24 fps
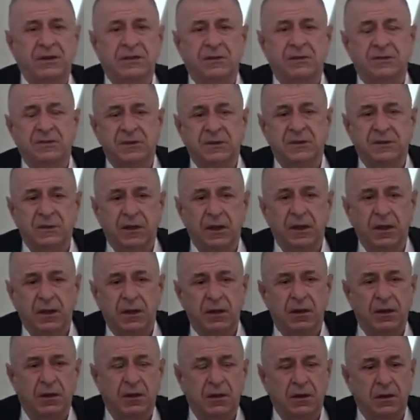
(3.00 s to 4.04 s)

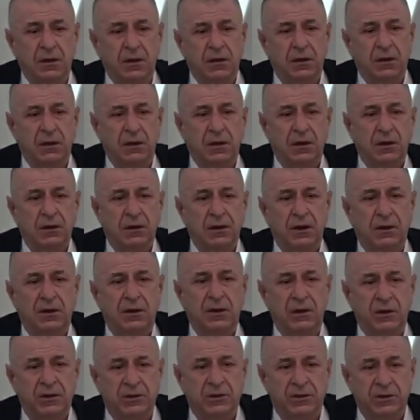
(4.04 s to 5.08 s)
İzmir'de e,
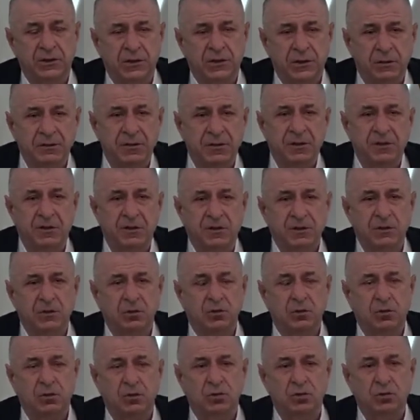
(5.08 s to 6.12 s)
7 yaşında bir kız
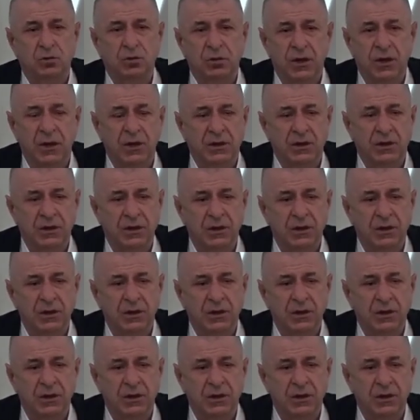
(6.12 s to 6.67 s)
çocuğuna